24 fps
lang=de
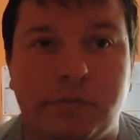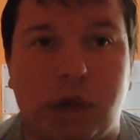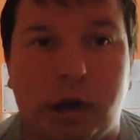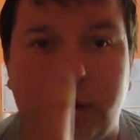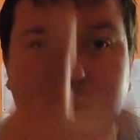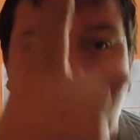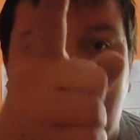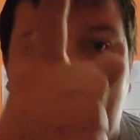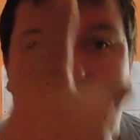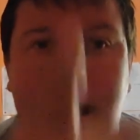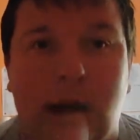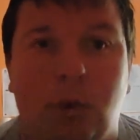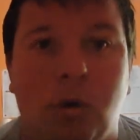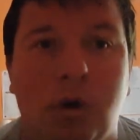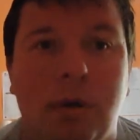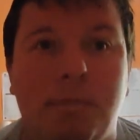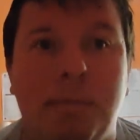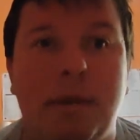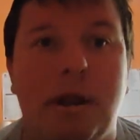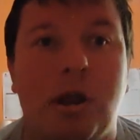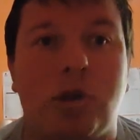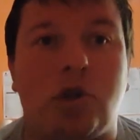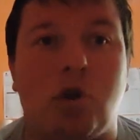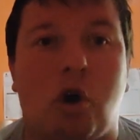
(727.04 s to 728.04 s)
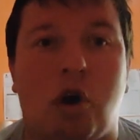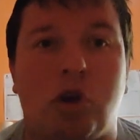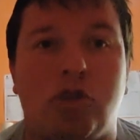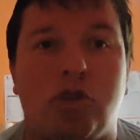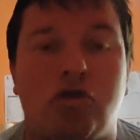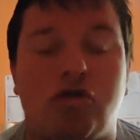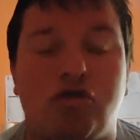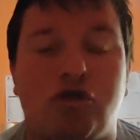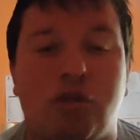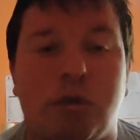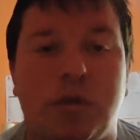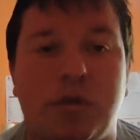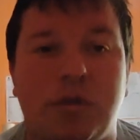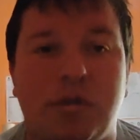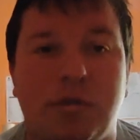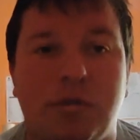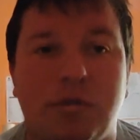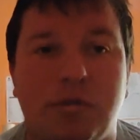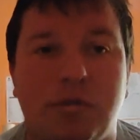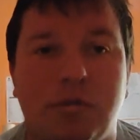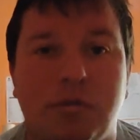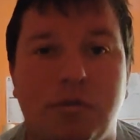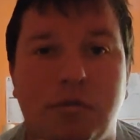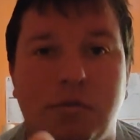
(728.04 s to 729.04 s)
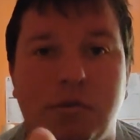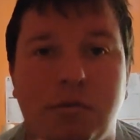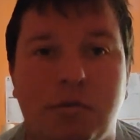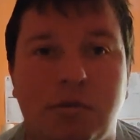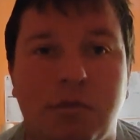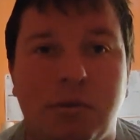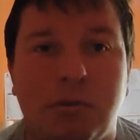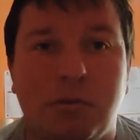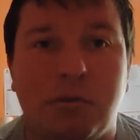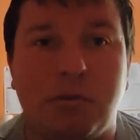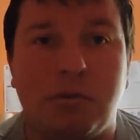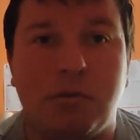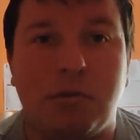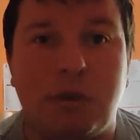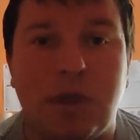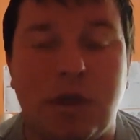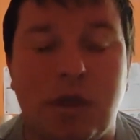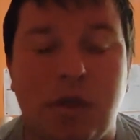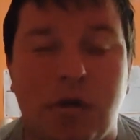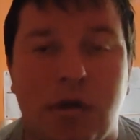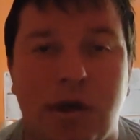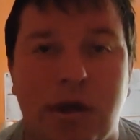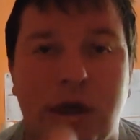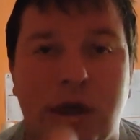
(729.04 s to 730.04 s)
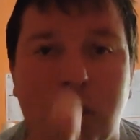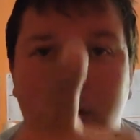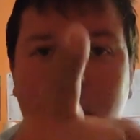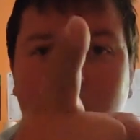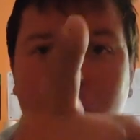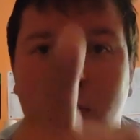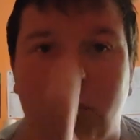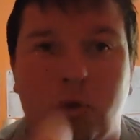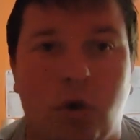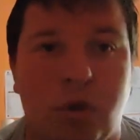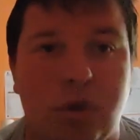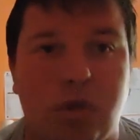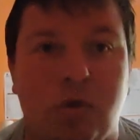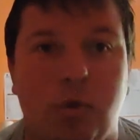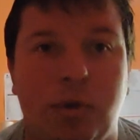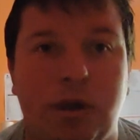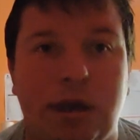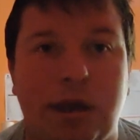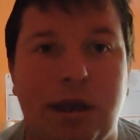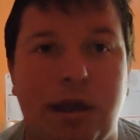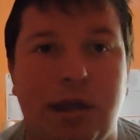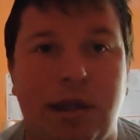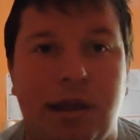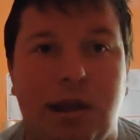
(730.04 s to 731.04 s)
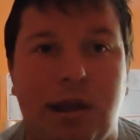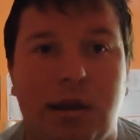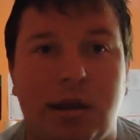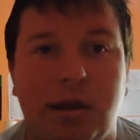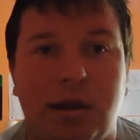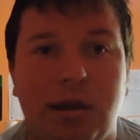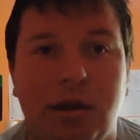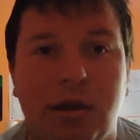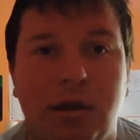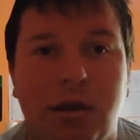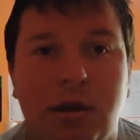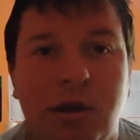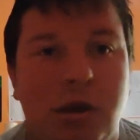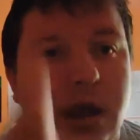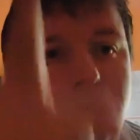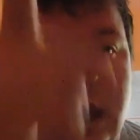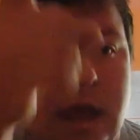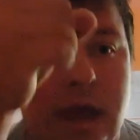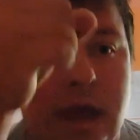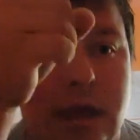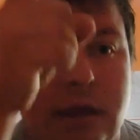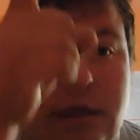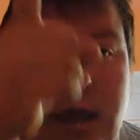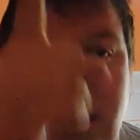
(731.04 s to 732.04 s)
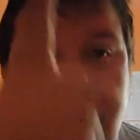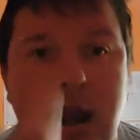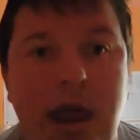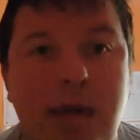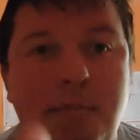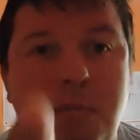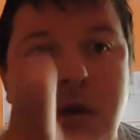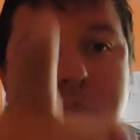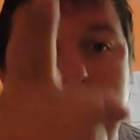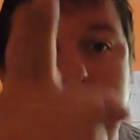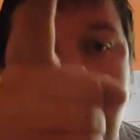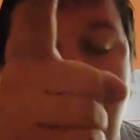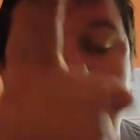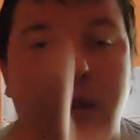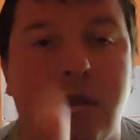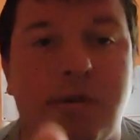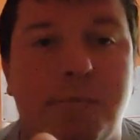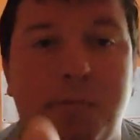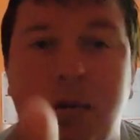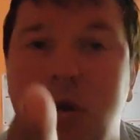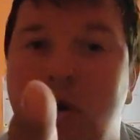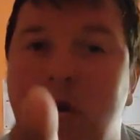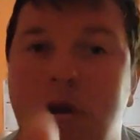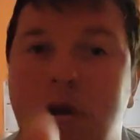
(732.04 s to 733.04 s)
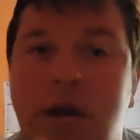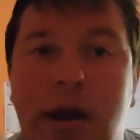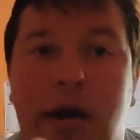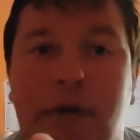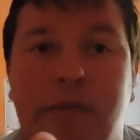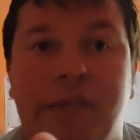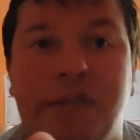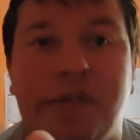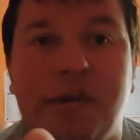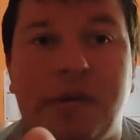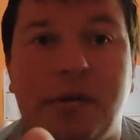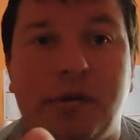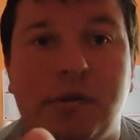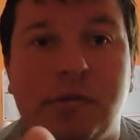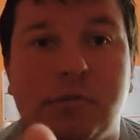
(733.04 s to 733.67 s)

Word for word: Und auch mit der Datenschutz. Zeug. Und hast du nicht gesehen. Dann nehme ich es mit euch auf.